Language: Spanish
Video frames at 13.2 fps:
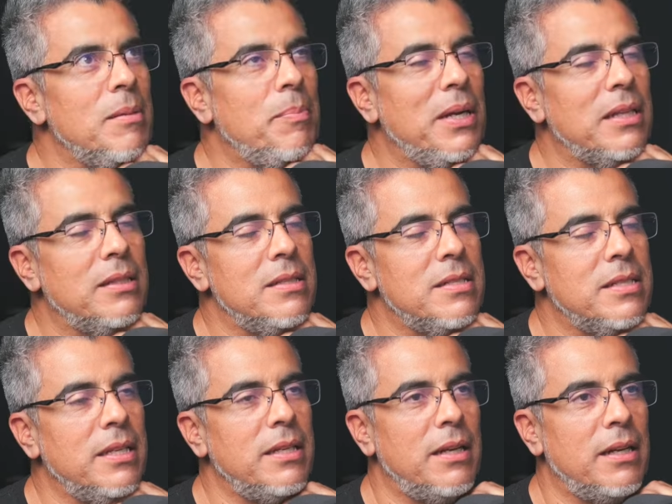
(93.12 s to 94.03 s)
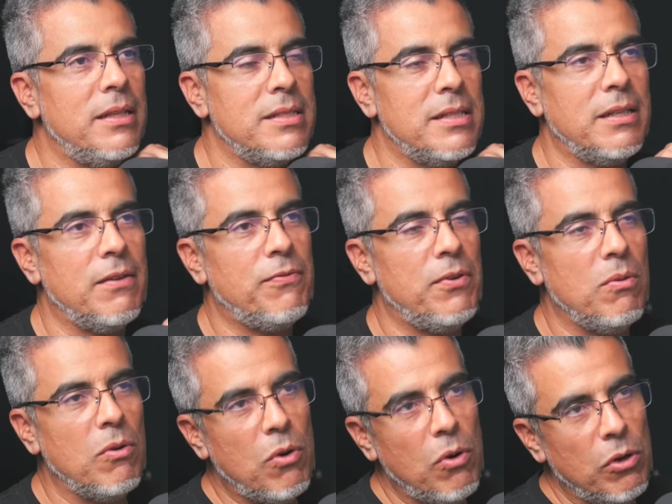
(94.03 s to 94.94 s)
esa parte, sí, ah, dicen que
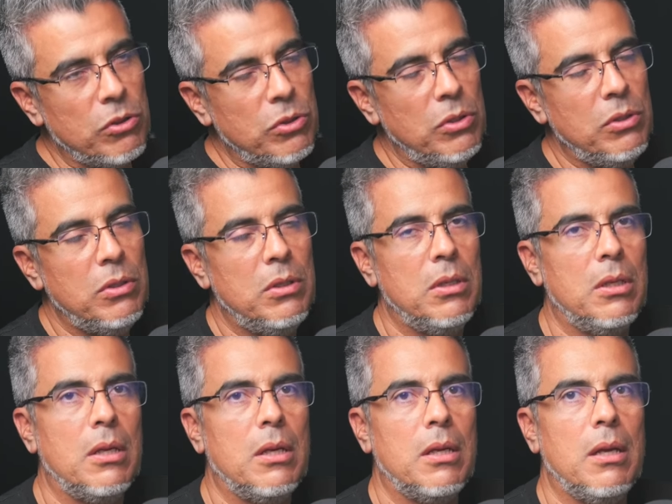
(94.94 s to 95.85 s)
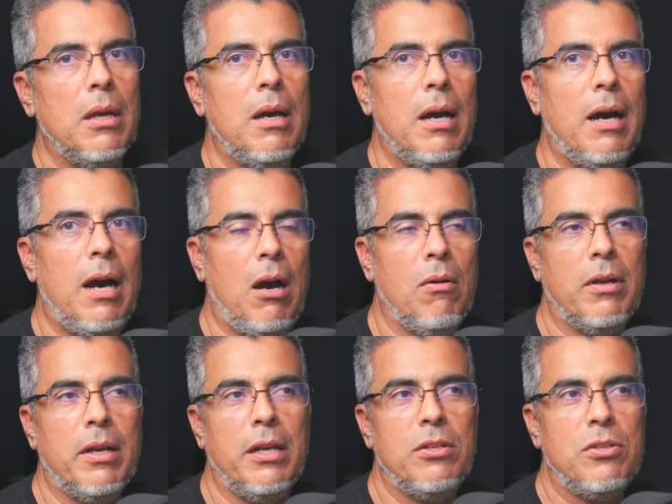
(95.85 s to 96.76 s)
fue un corto.
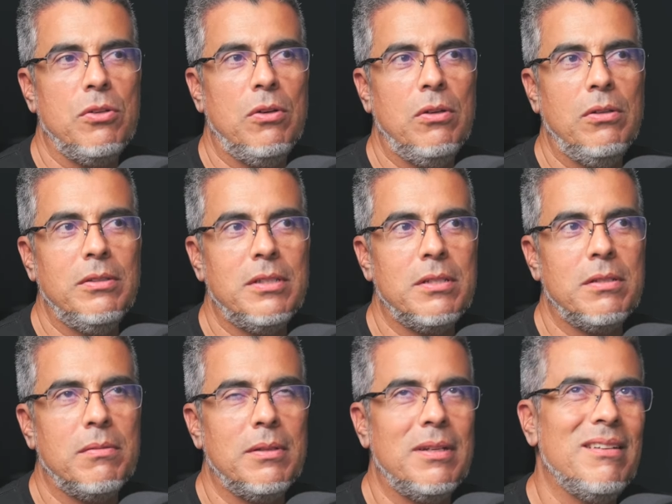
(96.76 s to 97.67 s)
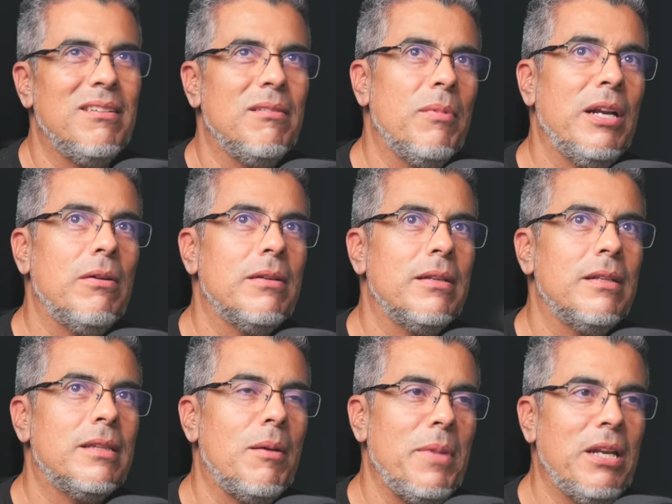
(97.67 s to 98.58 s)
Aunque yo. Bueno,
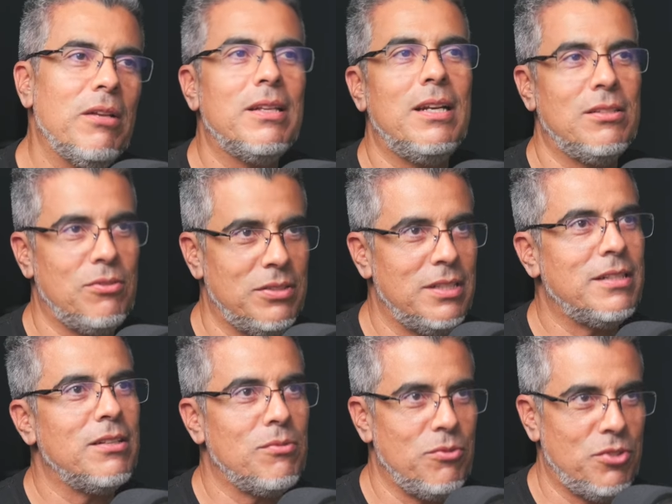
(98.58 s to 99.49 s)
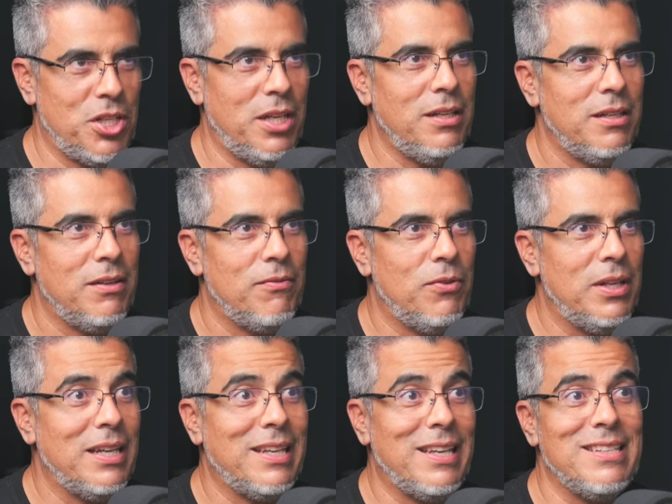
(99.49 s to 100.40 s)
también otra de las cosas que escuché
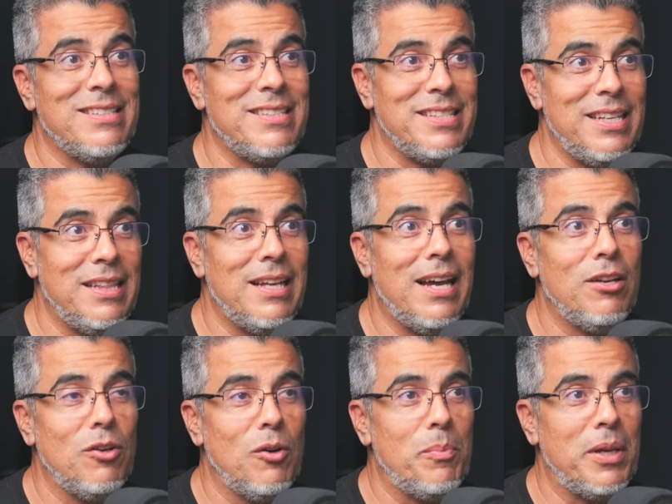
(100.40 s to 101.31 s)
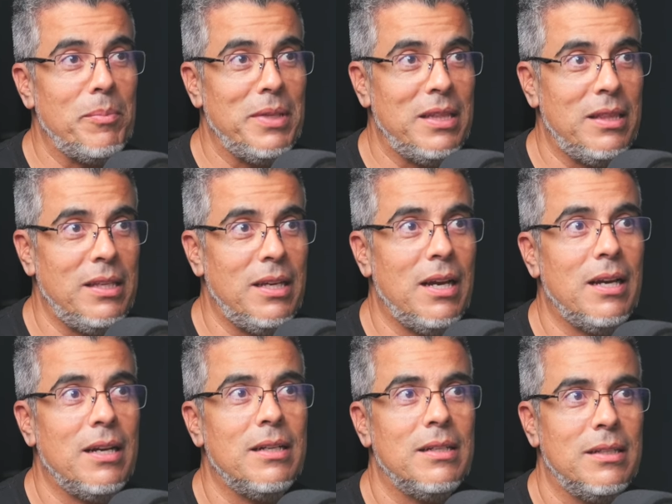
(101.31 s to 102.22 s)
fue de que esa hacienda no
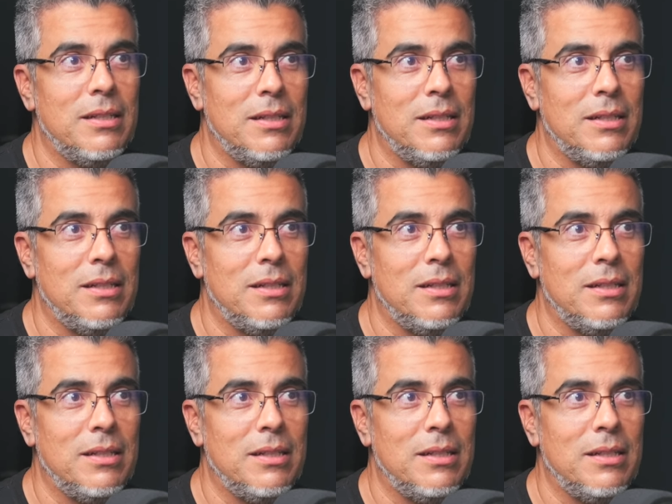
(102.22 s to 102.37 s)
permitía